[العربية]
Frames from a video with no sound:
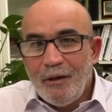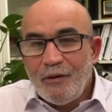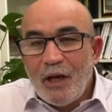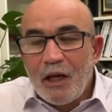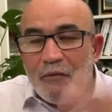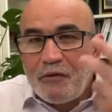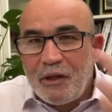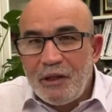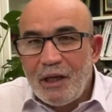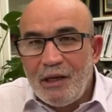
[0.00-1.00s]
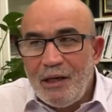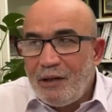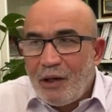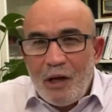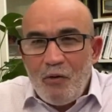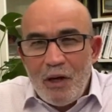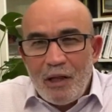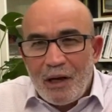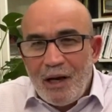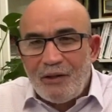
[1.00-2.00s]
سخيف جدا الناس قالوا
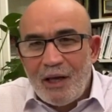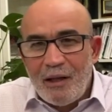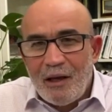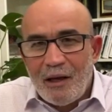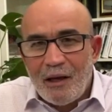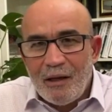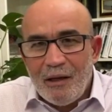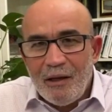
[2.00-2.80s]
هذا رايس هذا